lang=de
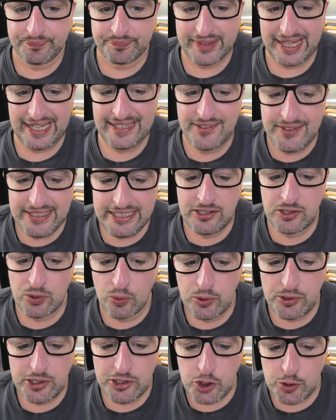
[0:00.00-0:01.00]
Also die
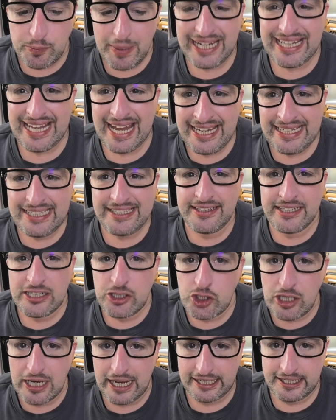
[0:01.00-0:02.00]
Soße schmeckt echt nicht
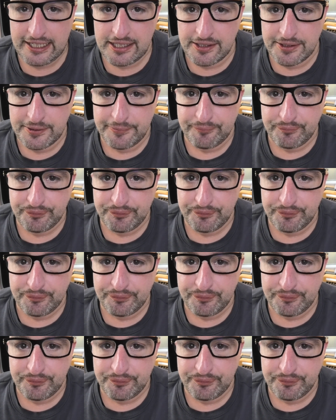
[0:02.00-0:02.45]
schlecht.